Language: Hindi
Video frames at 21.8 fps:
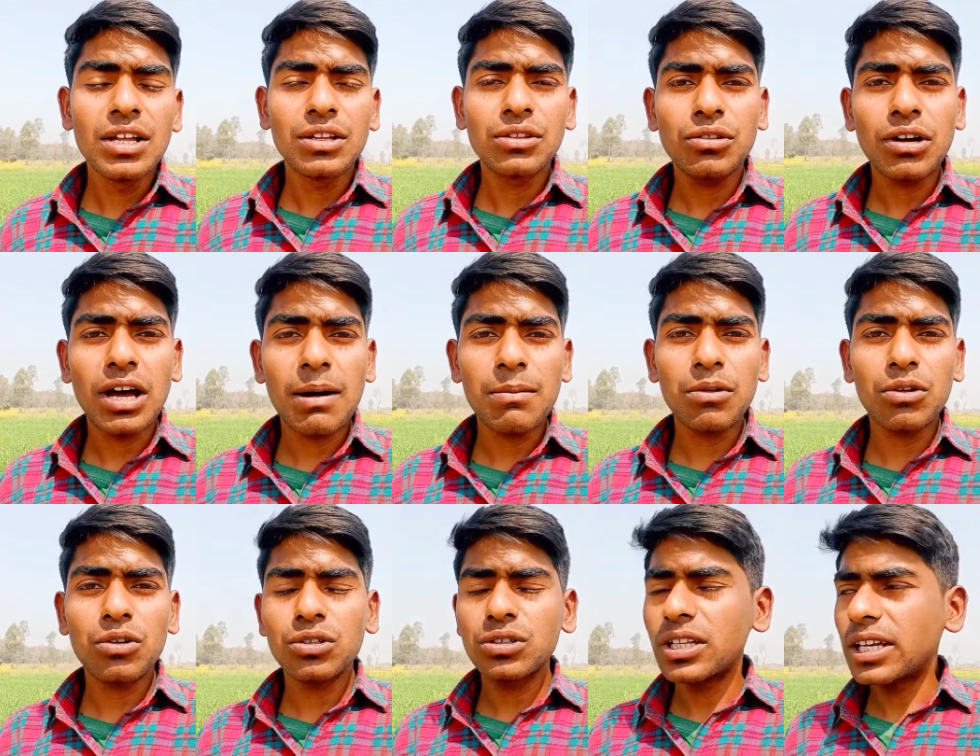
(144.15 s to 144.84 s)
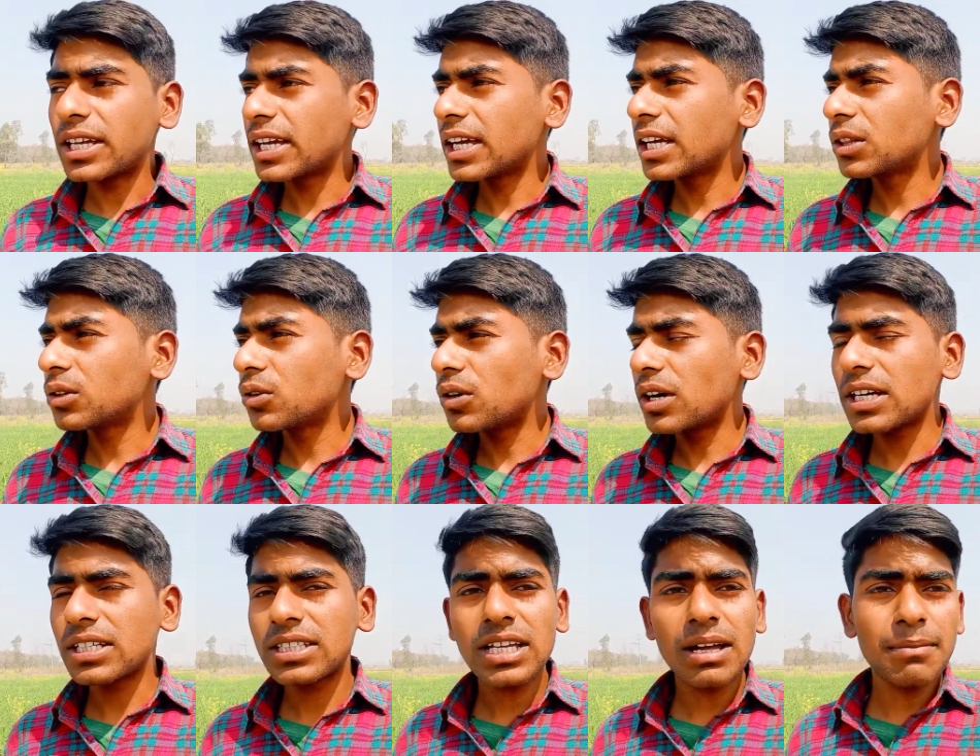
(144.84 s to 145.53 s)
तो आप लोग देंगे तो
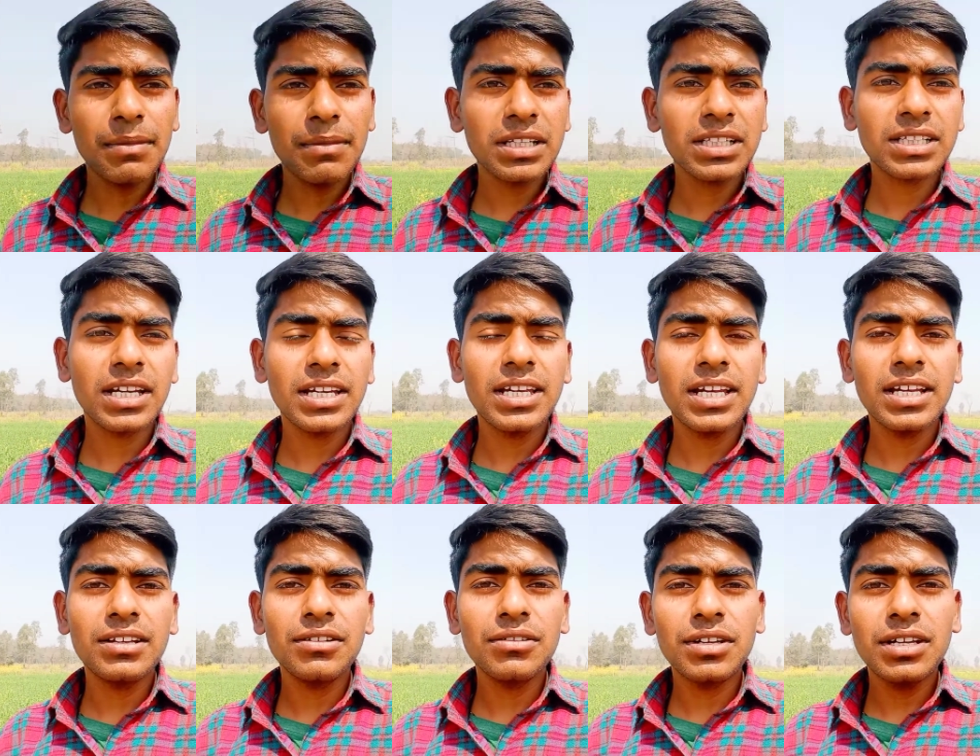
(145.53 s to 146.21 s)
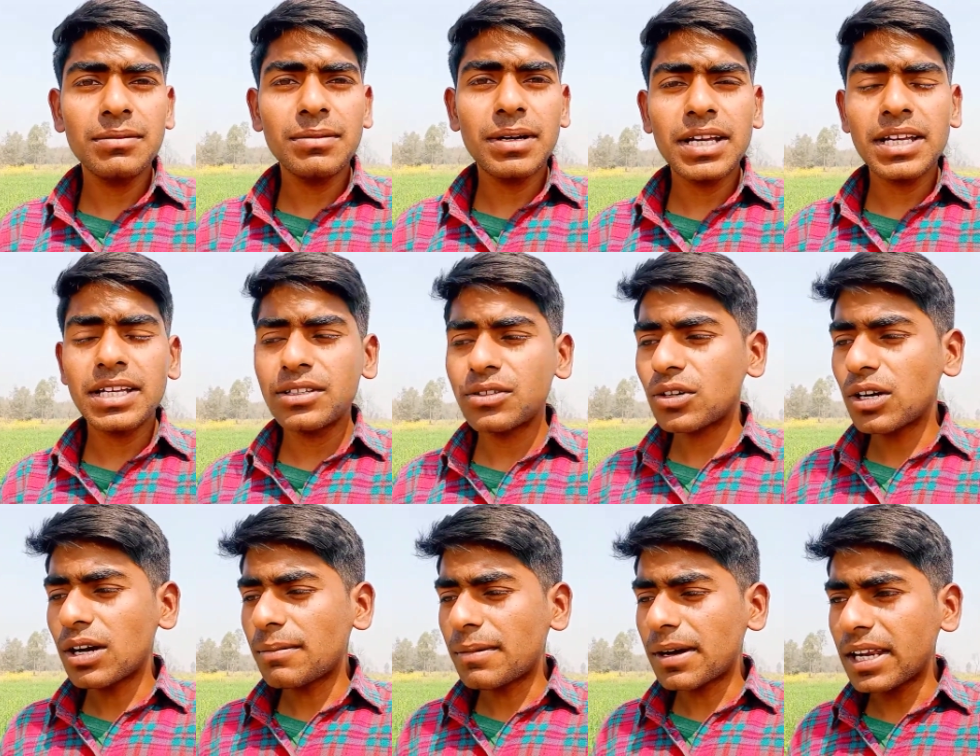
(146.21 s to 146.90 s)
ऐसा मत करिए क्योंकि भाई
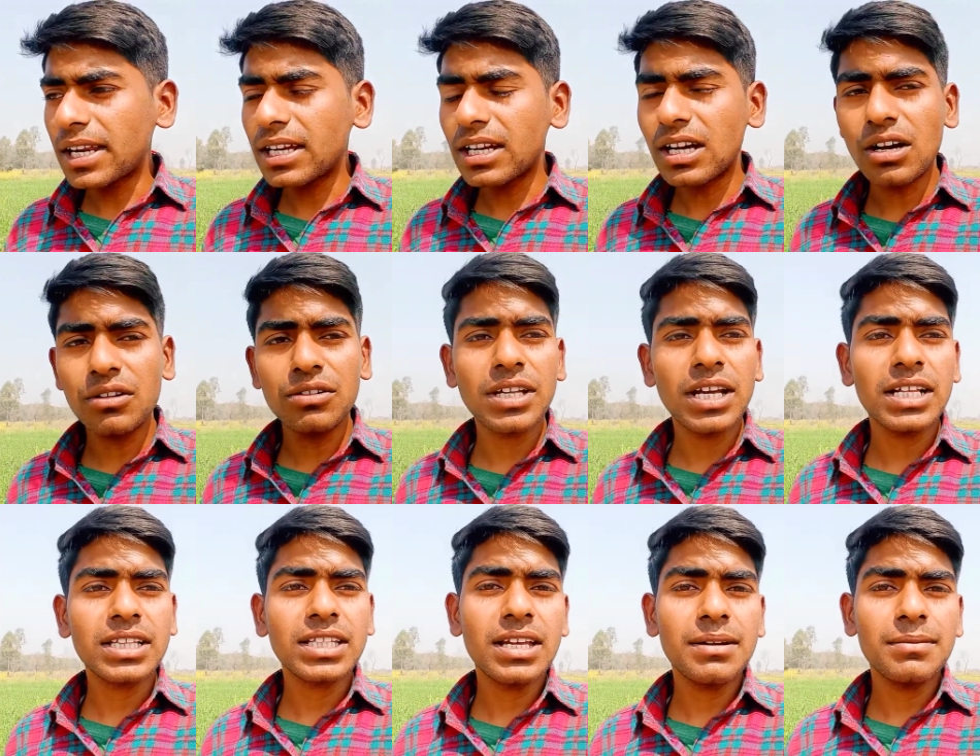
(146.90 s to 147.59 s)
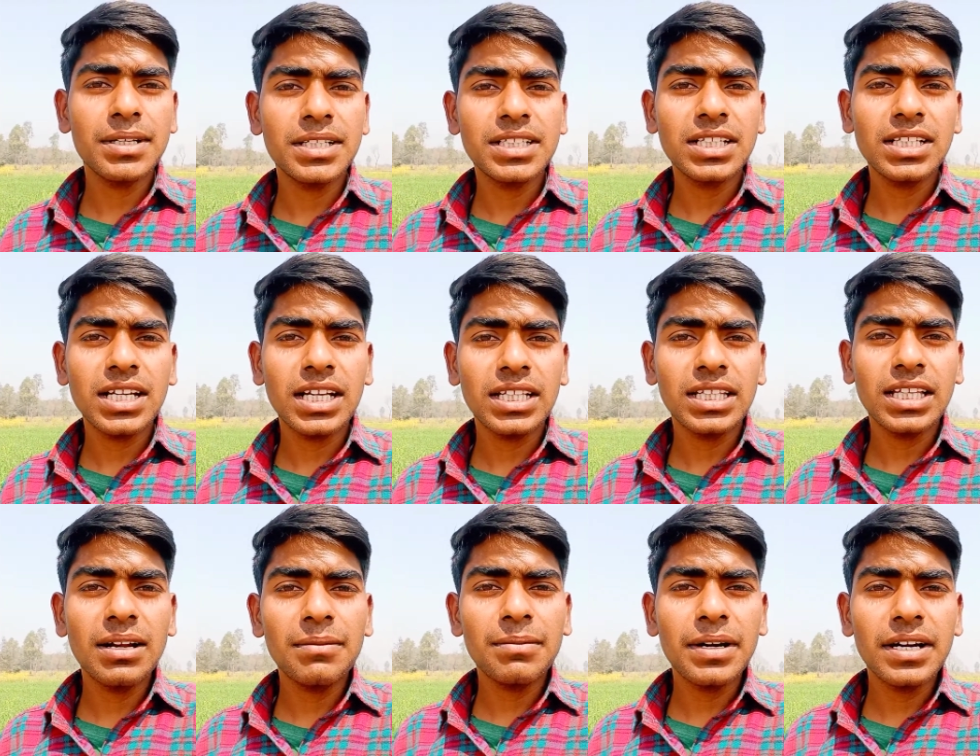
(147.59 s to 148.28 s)
जो हमारे गाँव देहात के बच्चे
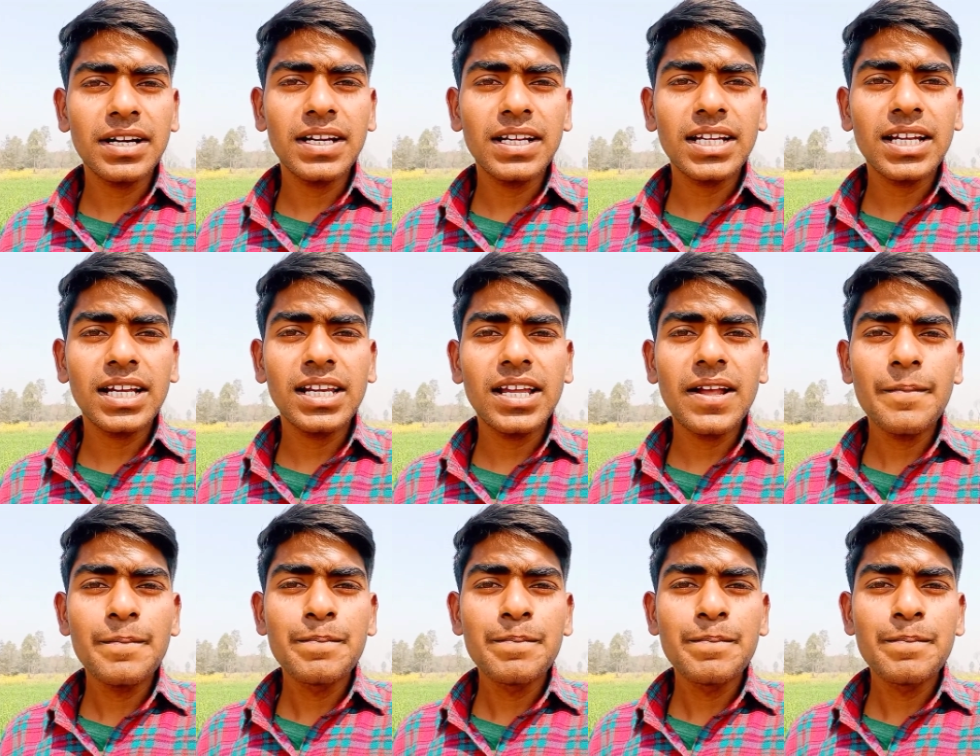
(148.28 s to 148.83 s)
जाते हैं पढ़ने के लिए